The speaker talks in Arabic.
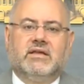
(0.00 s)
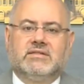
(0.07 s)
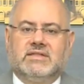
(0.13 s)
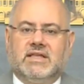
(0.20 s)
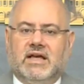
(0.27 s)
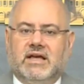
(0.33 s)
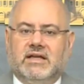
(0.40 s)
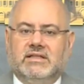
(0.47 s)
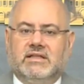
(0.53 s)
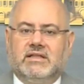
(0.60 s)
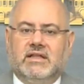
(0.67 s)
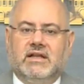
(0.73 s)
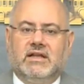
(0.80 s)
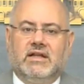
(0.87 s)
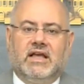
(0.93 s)
سعادة
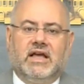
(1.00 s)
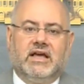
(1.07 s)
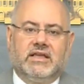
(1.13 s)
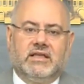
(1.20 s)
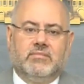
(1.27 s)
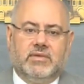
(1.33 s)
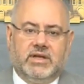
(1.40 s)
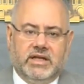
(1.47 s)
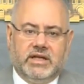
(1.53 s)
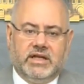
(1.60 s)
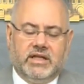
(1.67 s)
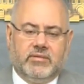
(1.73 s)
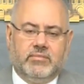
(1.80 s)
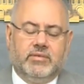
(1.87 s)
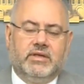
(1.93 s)
الحاكم
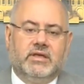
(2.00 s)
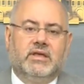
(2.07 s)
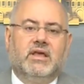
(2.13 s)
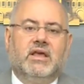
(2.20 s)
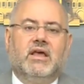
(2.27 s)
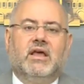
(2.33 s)
بالإنابي